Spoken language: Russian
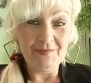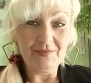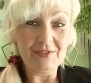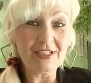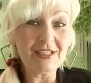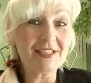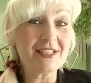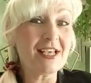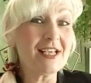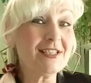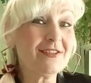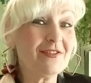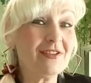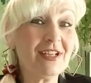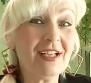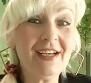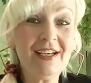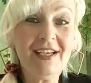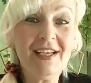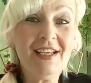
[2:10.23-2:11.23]

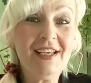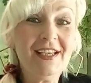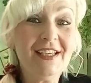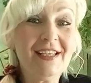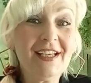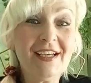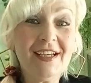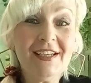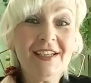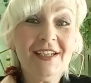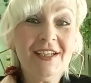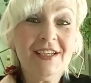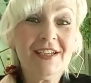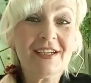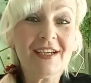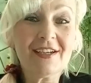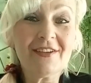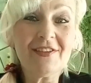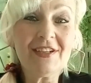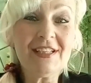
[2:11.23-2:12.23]
Естественно, я,
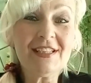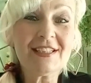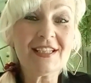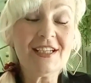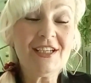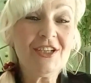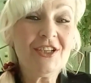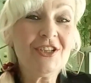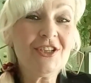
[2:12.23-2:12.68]
как говорится,